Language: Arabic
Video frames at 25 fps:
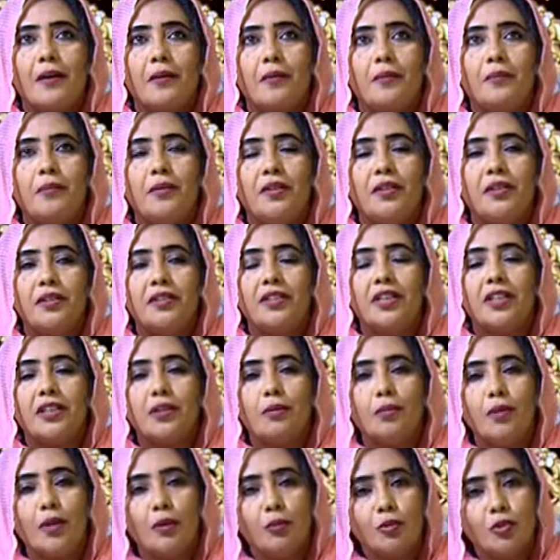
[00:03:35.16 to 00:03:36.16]

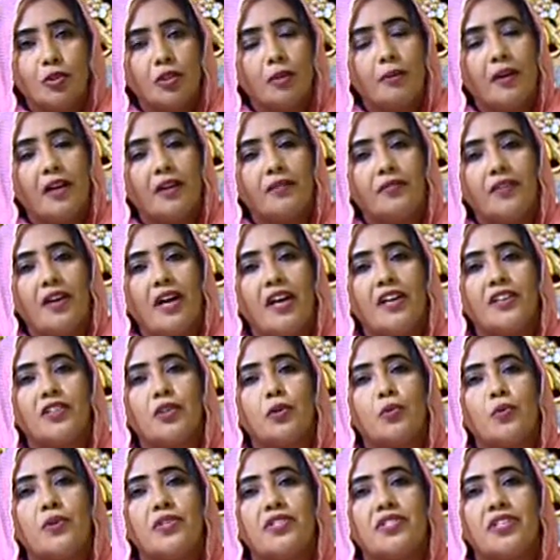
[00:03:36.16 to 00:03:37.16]
بتقدم لمجتمعك في حاجه
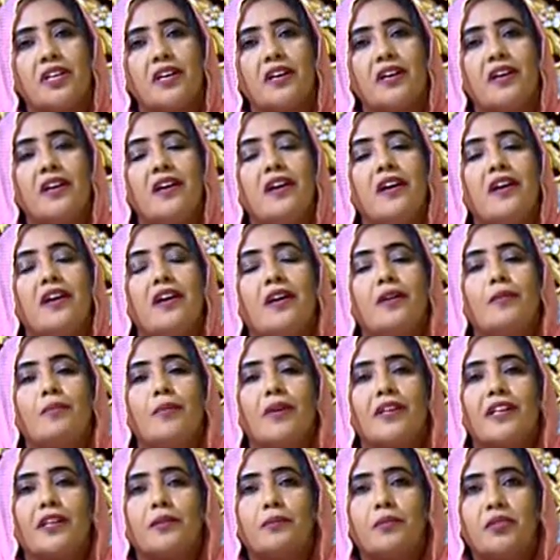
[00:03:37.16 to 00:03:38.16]
كويسه
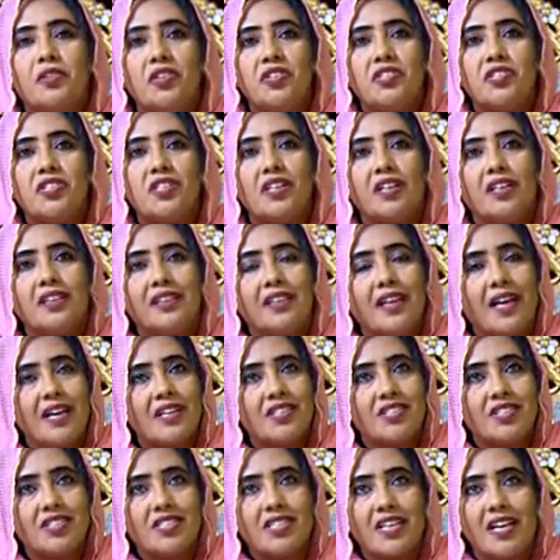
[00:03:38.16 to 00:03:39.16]
مرات بتحس انك انت
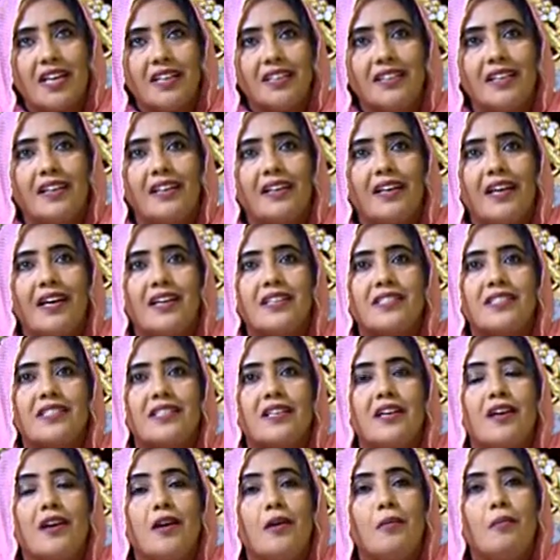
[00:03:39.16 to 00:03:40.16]
عايز تساعد الناس
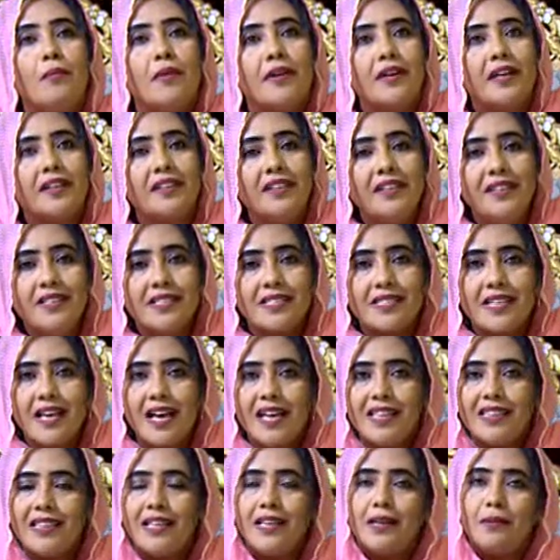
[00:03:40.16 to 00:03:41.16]
مرات احنا
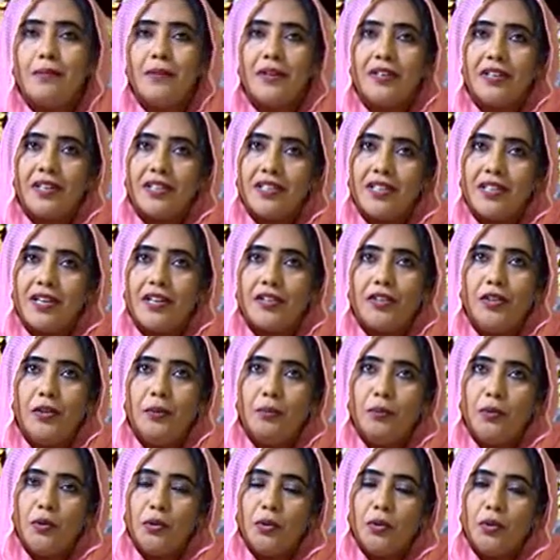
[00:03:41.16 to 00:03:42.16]
ذاتنا لما نجي
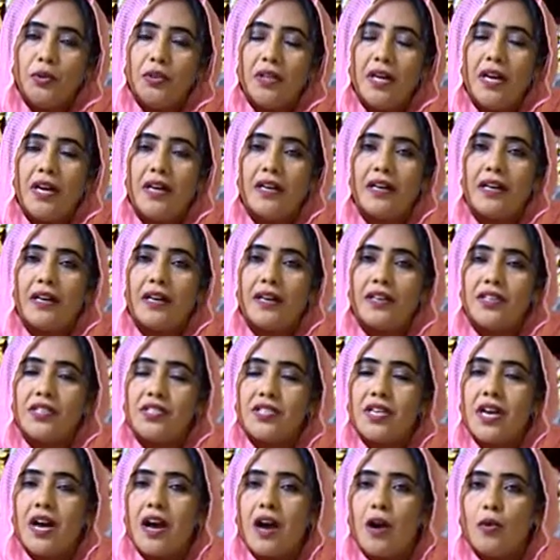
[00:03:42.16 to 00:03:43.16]
راجعين بيوتنا
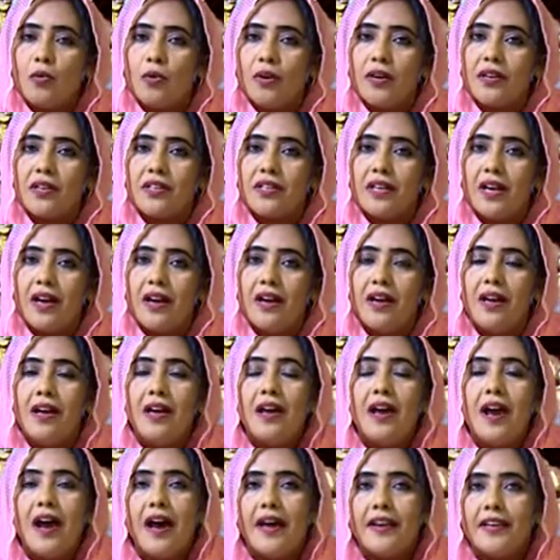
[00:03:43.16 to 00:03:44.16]
كنساء او كرجال
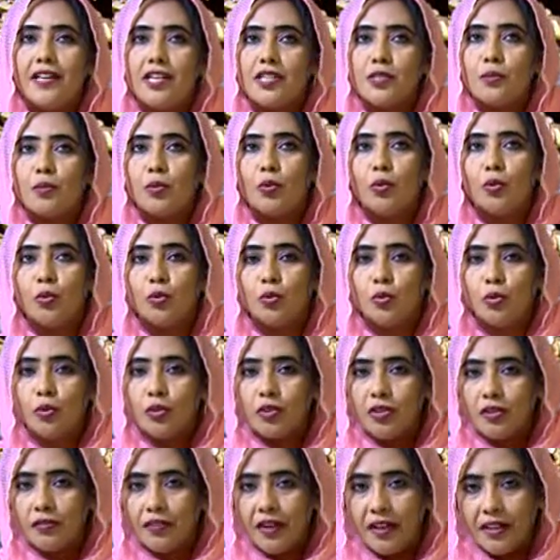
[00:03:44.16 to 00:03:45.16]
الناس بيكونوا ادونا
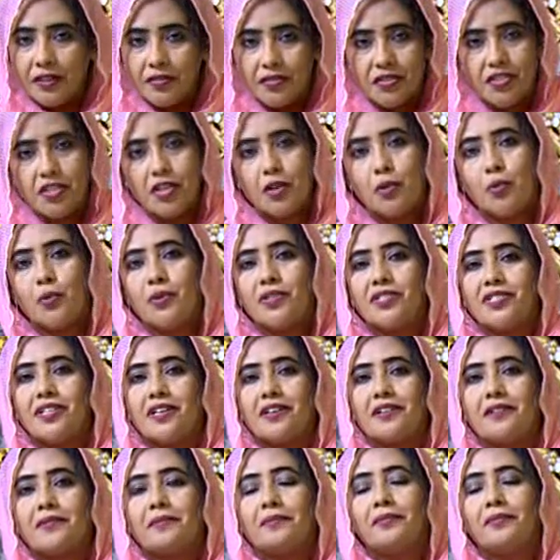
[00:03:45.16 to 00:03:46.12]
دفعه نفسيه كويسه